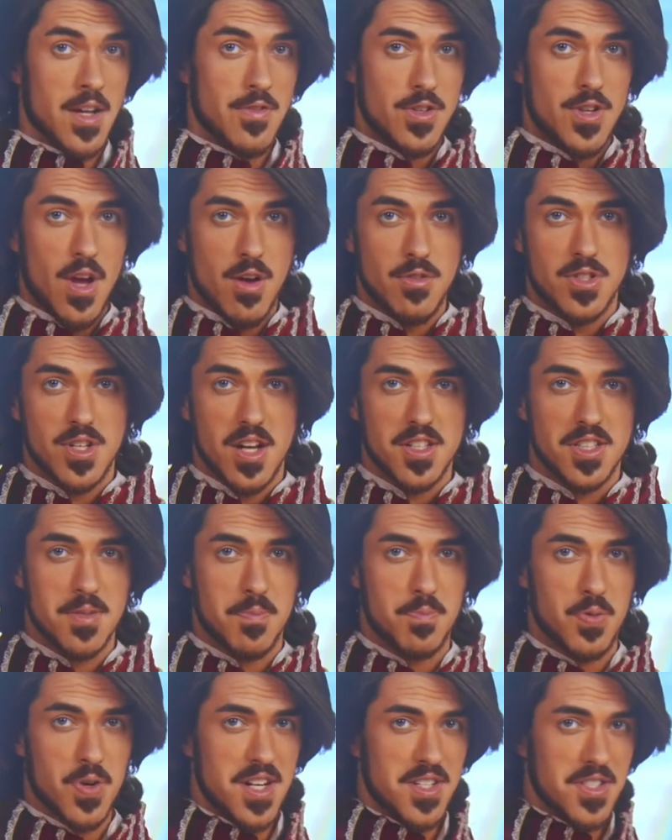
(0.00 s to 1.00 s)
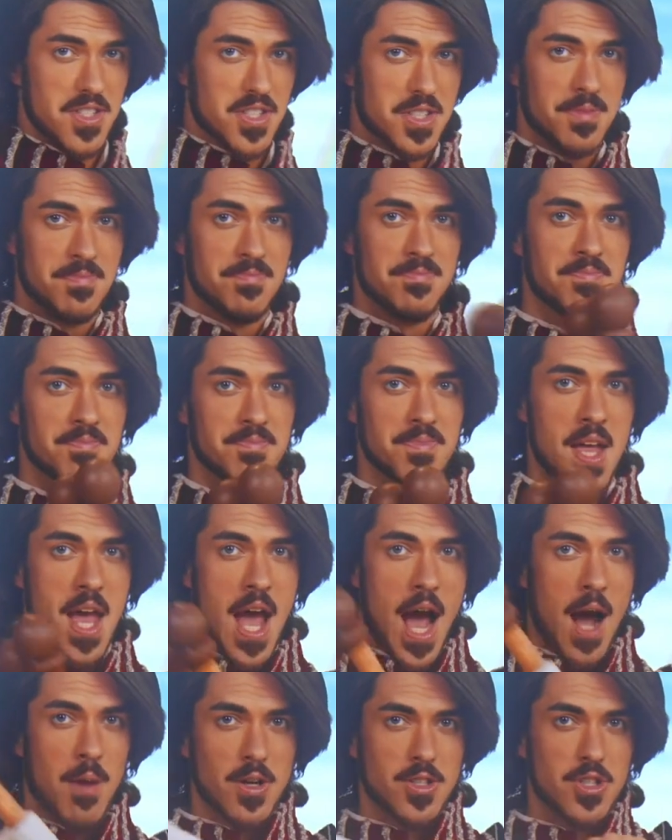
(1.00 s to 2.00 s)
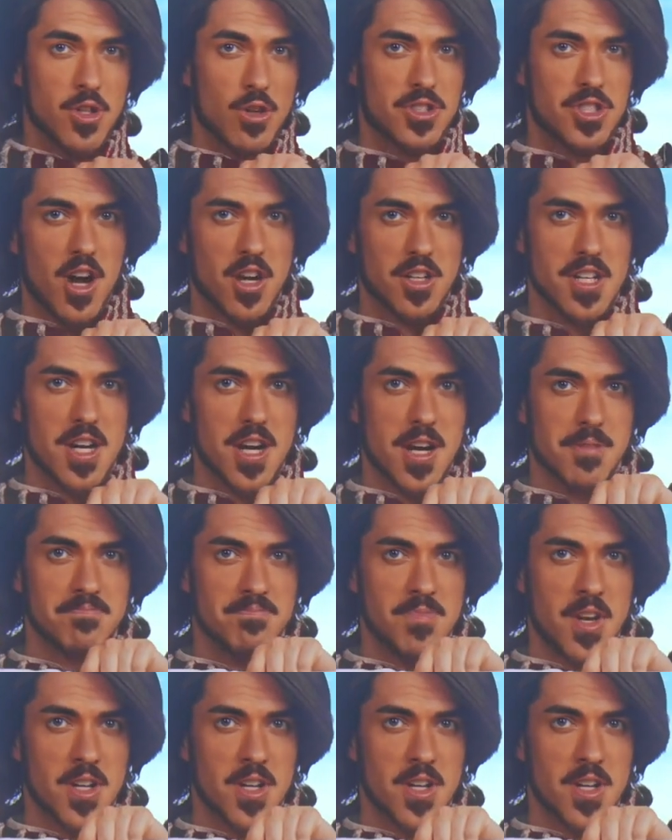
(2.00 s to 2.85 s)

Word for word: And about don't prince, doctor? if you your how trust the